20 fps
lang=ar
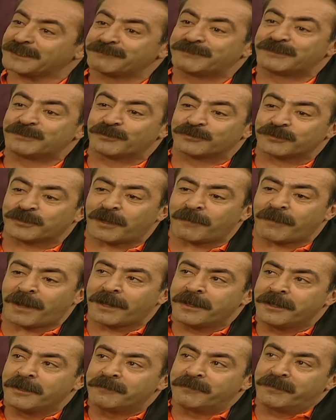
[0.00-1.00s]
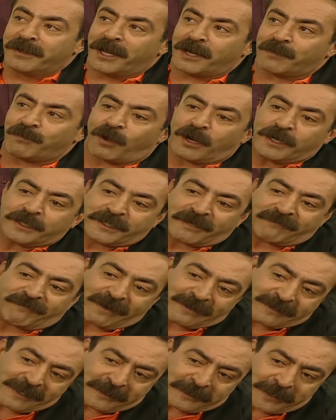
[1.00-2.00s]
علي كفال بس طلع
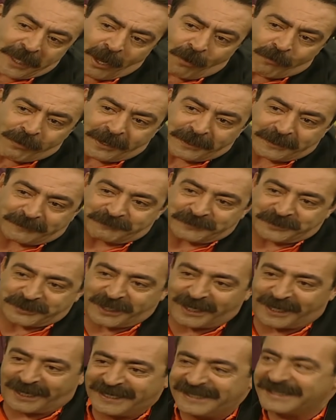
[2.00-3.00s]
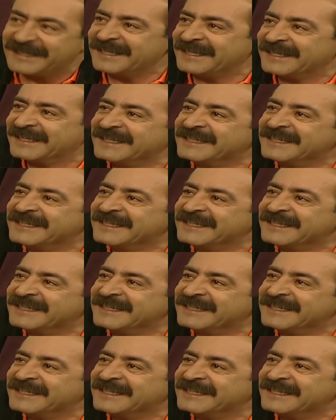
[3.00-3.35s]
كوم اذكى من عنده سنان